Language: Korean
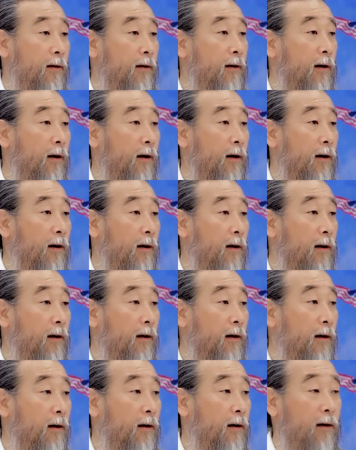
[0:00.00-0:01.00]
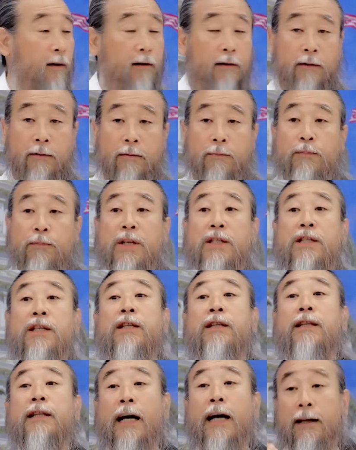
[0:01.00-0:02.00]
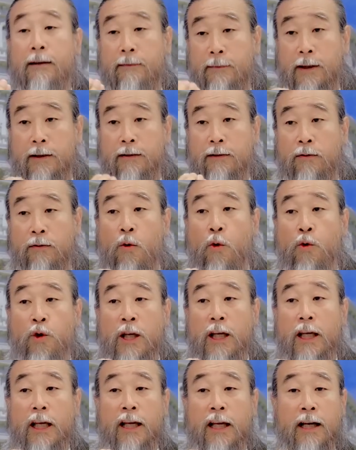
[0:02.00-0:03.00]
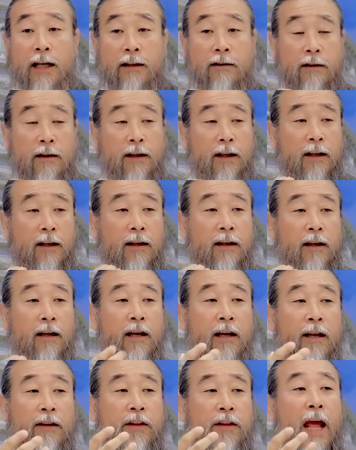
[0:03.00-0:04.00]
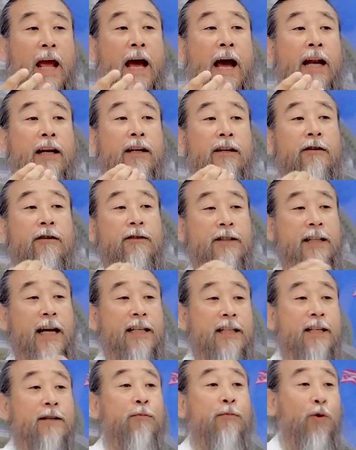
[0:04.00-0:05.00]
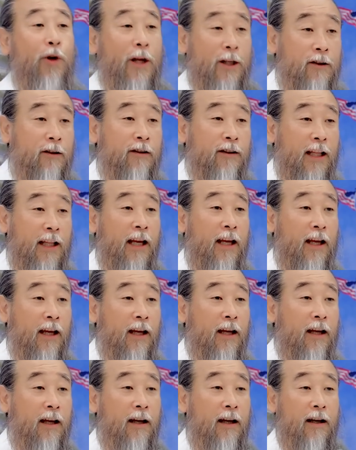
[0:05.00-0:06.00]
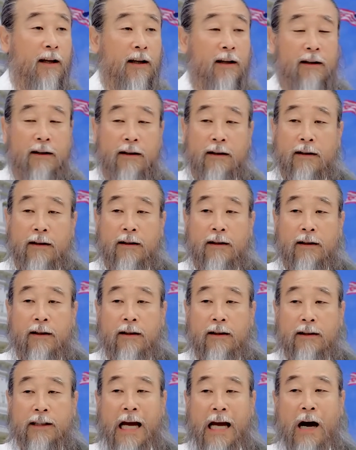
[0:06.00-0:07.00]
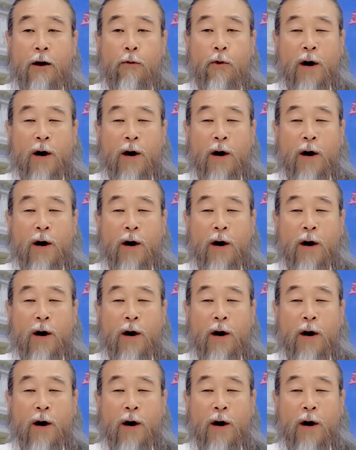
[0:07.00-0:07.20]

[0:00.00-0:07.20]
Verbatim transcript: 어. 미친다 이 말이죠. 홍이 인간들이 내 할 일을 찾지 못했을 때 다